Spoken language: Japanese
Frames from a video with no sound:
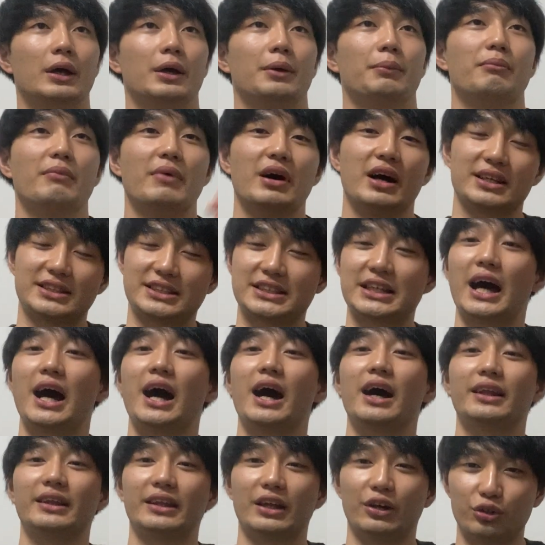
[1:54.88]
まあ、
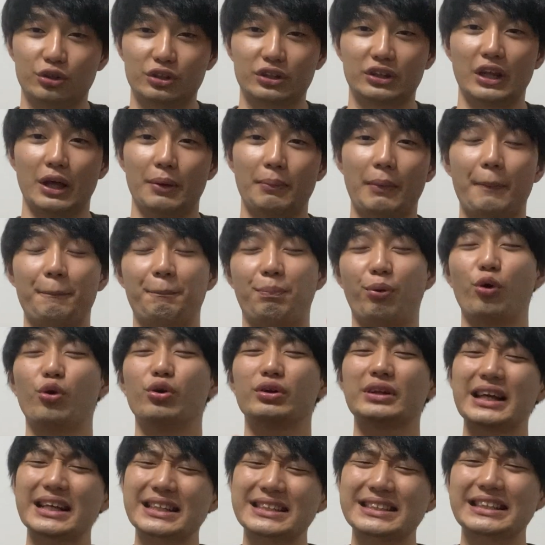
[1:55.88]
3安打打って、まあ、
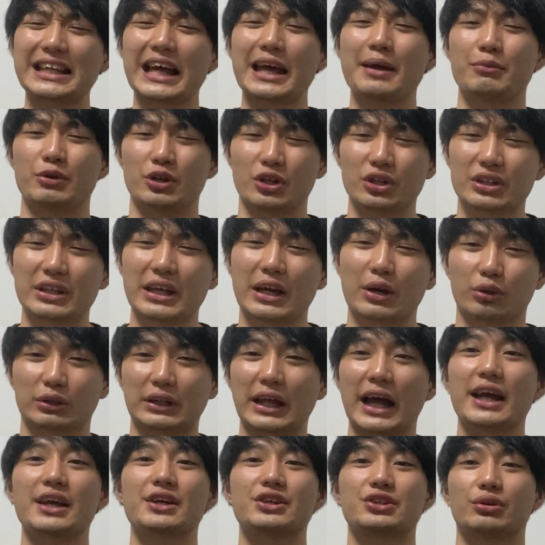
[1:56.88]
ボーナスタイム、結構
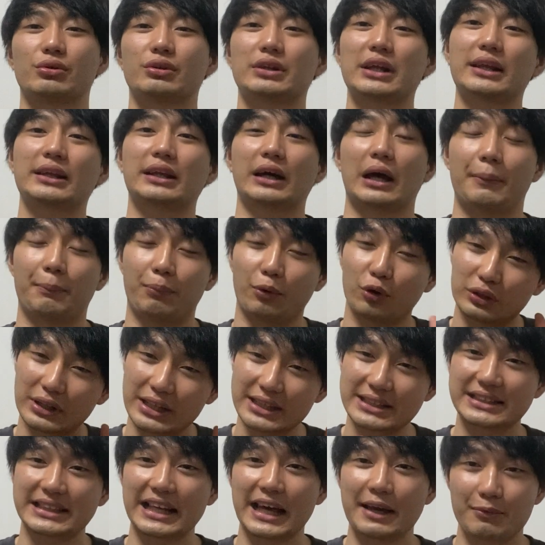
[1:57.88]
対象だったから、
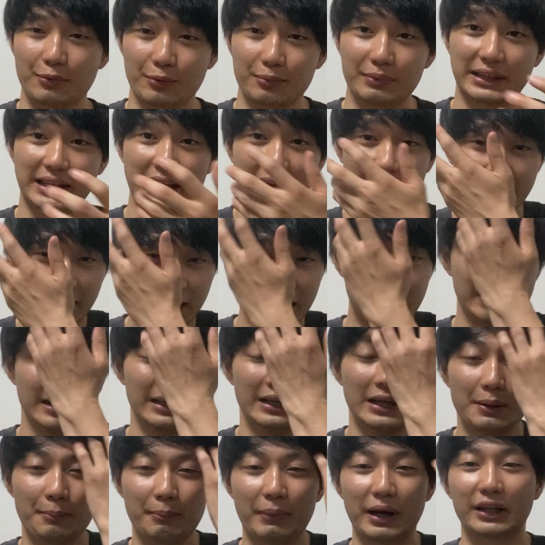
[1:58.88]
ボーナスタイムみたいな
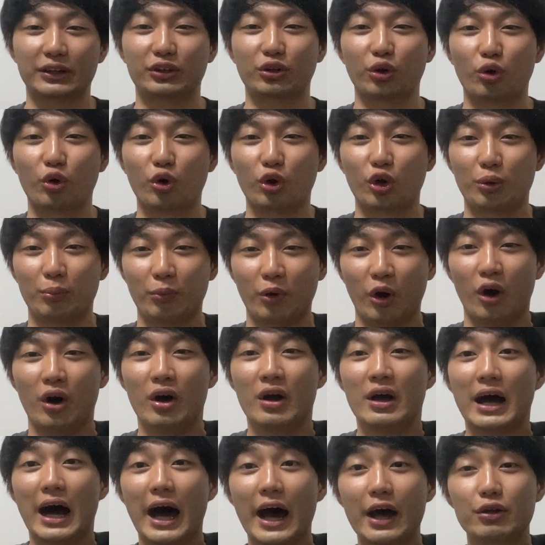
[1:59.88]
まあ、ところも
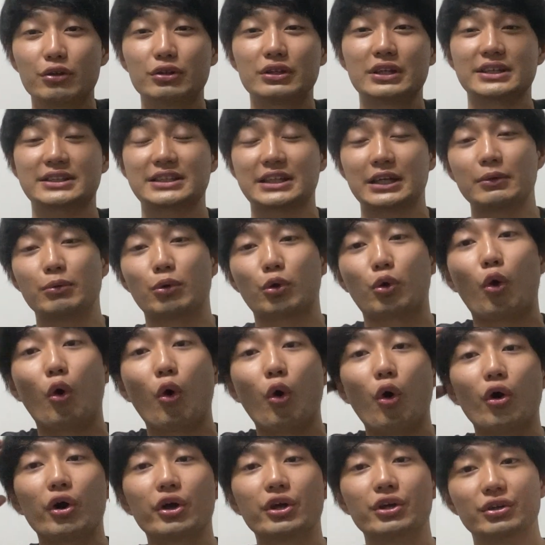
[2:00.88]
あるんですけど、
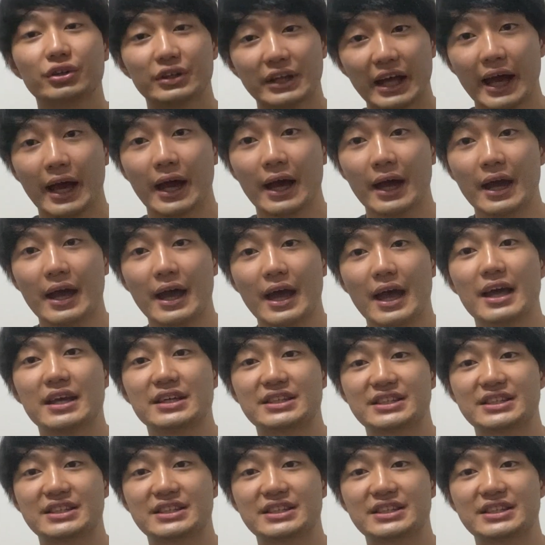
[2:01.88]
こういうね、え